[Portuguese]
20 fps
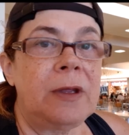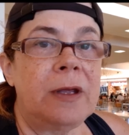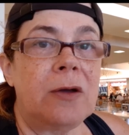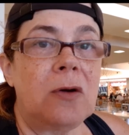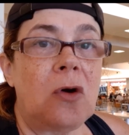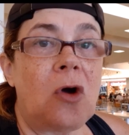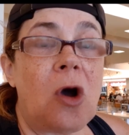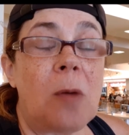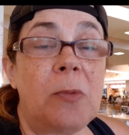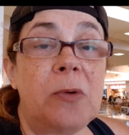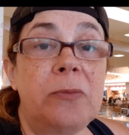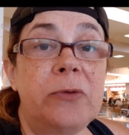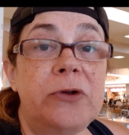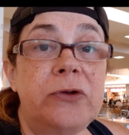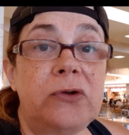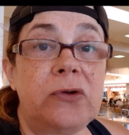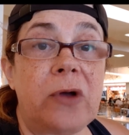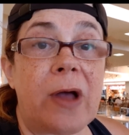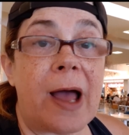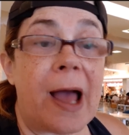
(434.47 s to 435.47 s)
Eu como
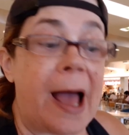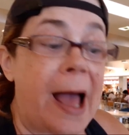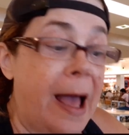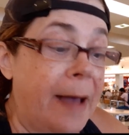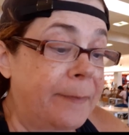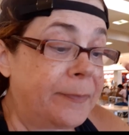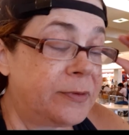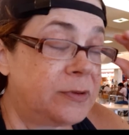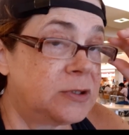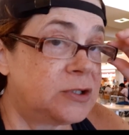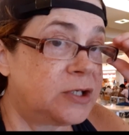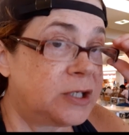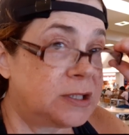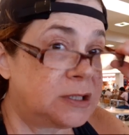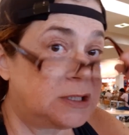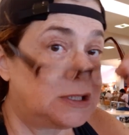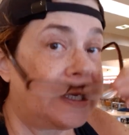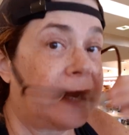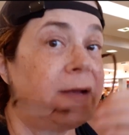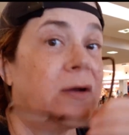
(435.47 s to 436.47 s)
muito rápido,
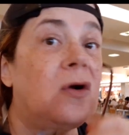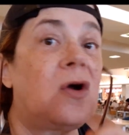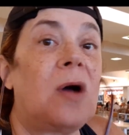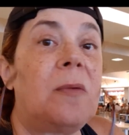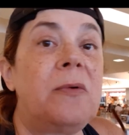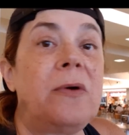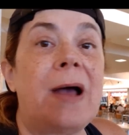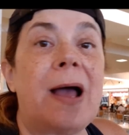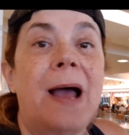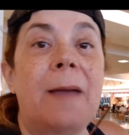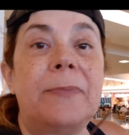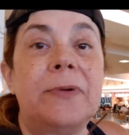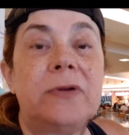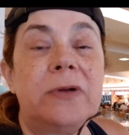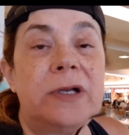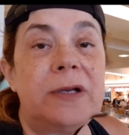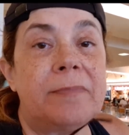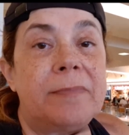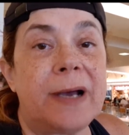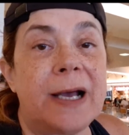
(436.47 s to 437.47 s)
gente, daí eu como rápido
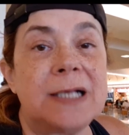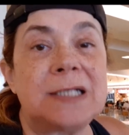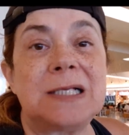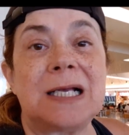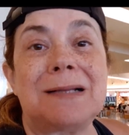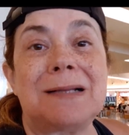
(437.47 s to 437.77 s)
demais,